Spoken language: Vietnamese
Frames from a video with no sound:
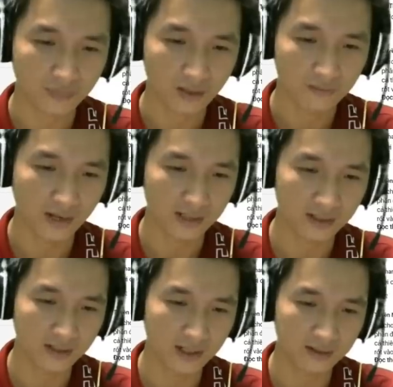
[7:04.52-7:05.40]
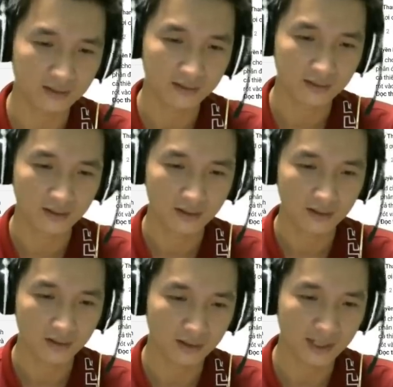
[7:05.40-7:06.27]
Vạn Thần Điện,
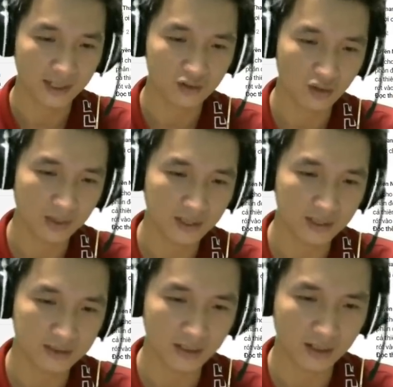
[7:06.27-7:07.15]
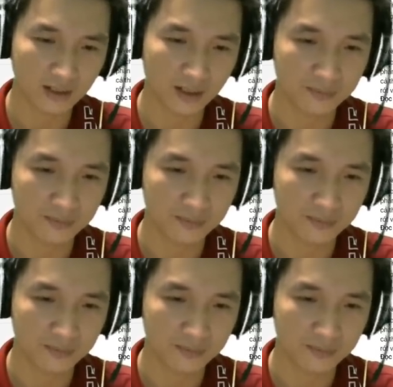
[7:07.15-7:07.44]
hiện nay là do Bất Nhã Trần đang cầm.